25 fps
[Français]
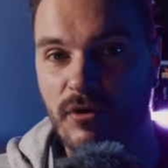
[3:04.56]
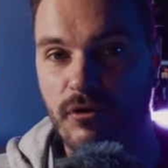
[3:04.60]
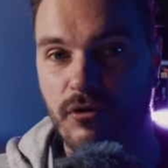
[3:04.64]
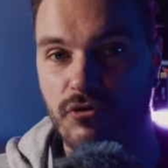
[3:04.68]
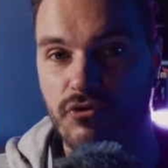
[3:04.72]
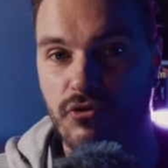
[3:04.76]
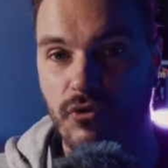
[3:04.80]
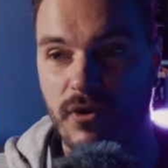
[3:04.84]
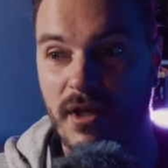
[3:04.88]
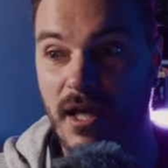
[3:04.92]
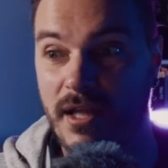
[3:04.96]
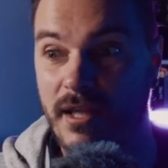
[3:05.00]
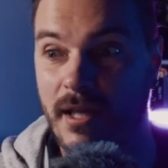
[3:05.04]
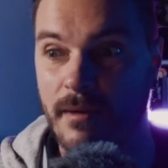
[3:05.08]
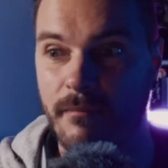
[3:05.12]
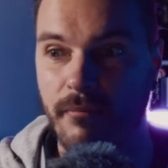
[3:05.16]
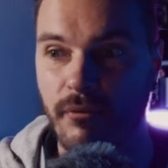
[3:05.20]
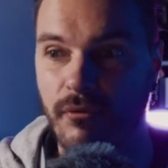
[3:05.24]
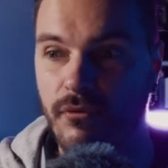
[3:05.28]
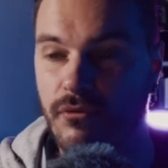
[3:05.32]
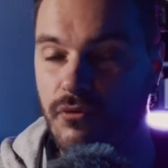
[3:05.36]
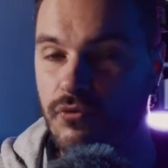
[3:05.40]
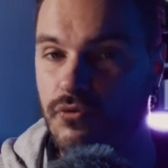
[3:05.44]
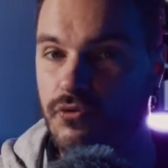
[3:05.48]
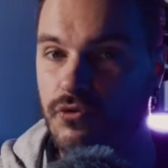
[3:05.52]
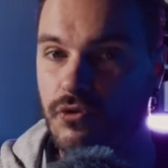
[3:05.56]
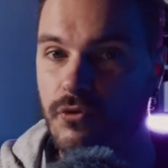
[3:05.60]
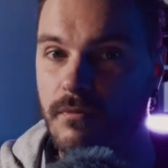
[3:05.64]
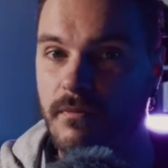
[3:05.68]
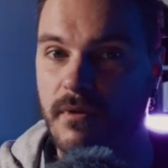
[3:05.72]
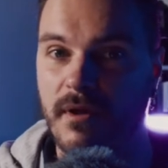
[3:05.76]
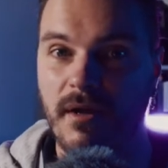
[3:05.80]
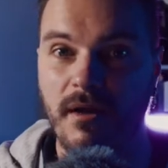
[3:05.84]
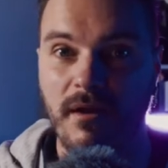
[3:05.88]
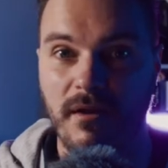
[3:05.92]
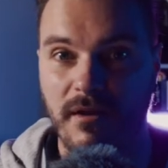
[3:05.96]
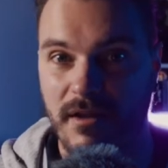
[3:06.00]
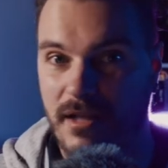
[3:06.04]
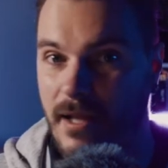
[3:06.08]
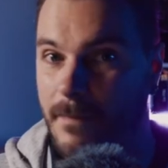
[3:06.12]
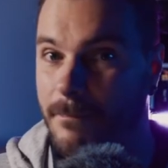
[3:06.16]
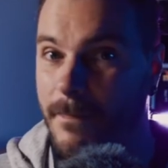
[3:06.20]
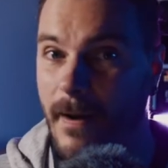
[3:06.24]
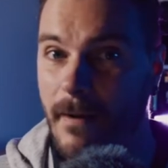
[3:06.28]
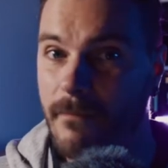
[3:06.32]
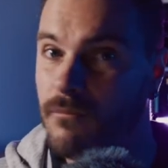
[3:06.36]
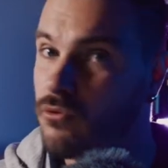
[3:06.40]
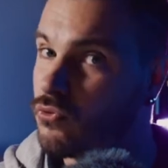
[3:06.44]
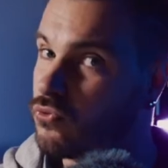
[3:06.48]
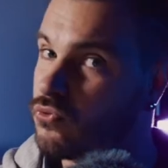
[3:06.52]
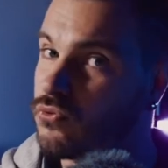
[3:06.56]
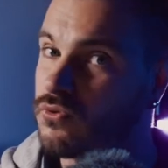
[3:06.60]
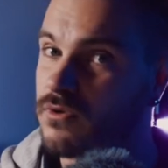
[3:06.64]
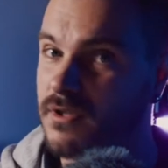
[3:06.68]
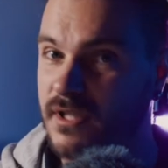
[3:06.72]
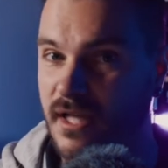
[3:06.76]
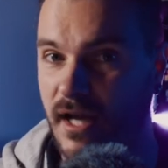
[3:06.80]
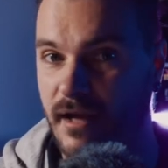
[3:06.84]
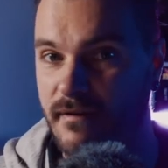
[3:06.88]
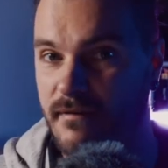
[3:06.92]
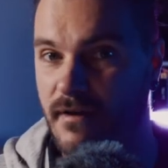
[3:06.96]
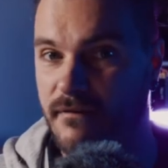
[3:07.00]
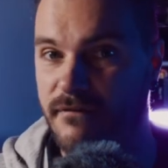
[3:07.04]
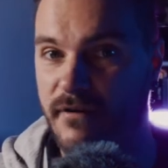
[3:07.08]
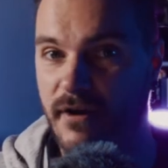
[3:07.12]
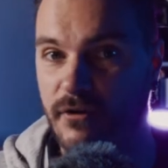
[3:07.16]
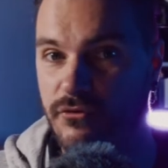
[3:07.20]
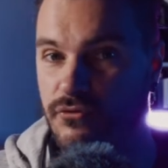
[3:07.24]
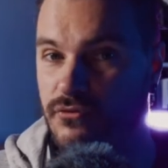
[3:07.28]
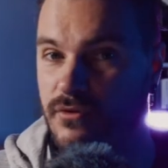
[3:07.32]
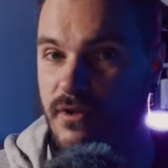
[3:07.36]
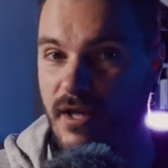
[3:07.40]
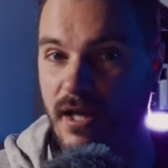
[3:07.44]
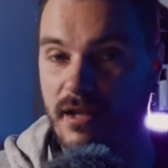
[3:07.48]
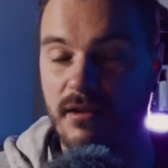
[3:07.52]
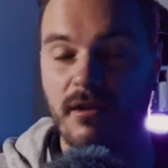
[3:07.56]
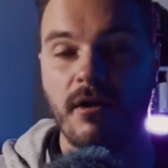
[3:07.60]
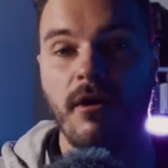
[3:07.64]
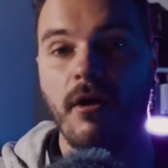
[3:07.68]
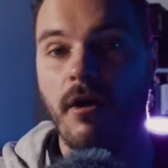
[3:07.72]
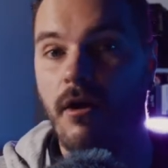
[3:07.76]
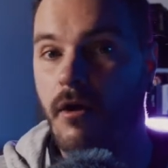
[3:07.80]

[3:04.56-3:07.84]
quand tu regardes un peu YouTube il y en a pas beaucoup qui arrivent à faire d'une traite.